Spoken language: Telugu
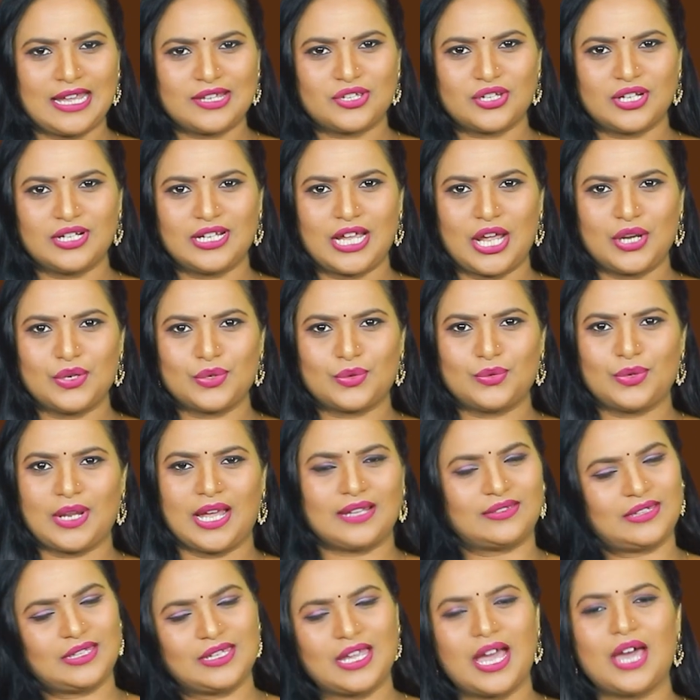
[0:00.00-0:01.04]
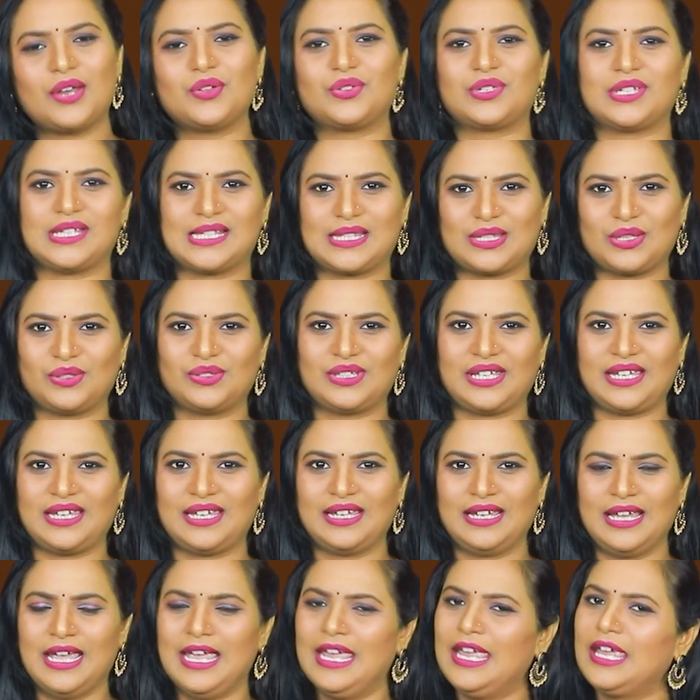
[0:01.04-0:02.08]
ఎజెండాను కూడా తయారు చేస్తుంది
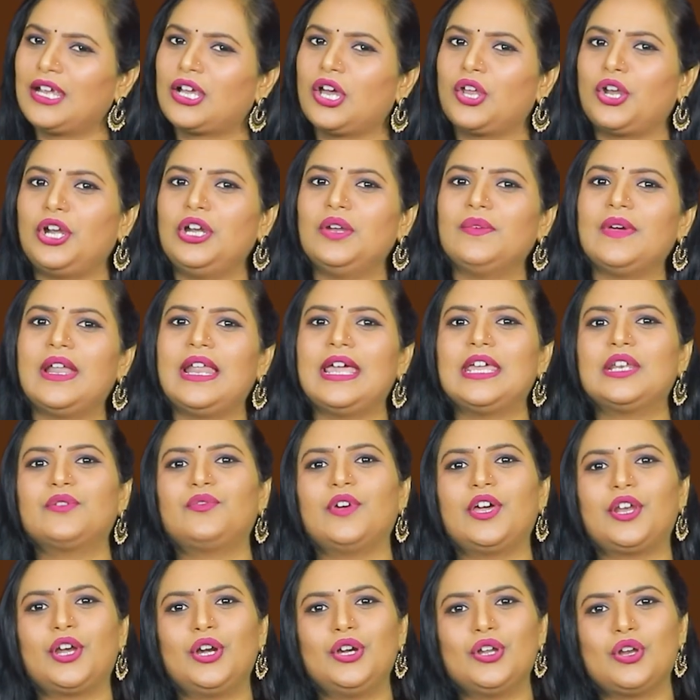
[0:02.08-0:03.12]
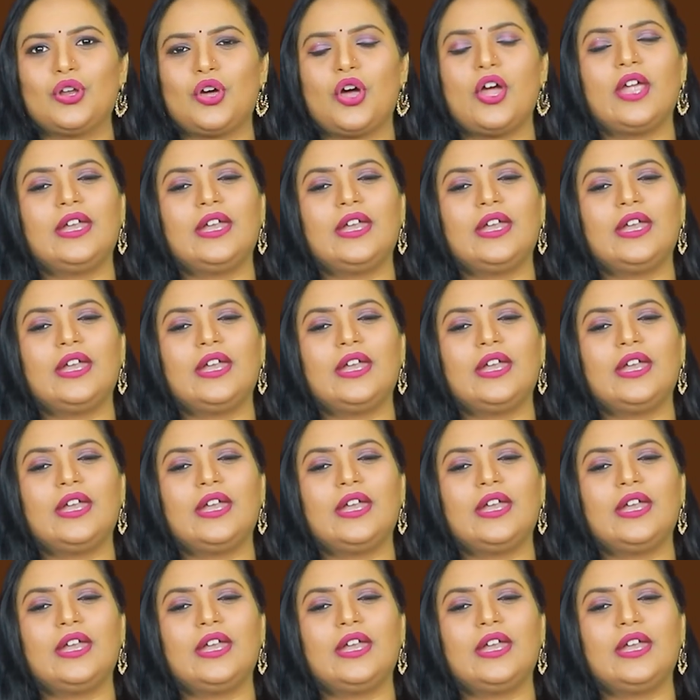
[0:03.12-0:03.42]
ఇక రెండు వేల ఇరవై రెండులో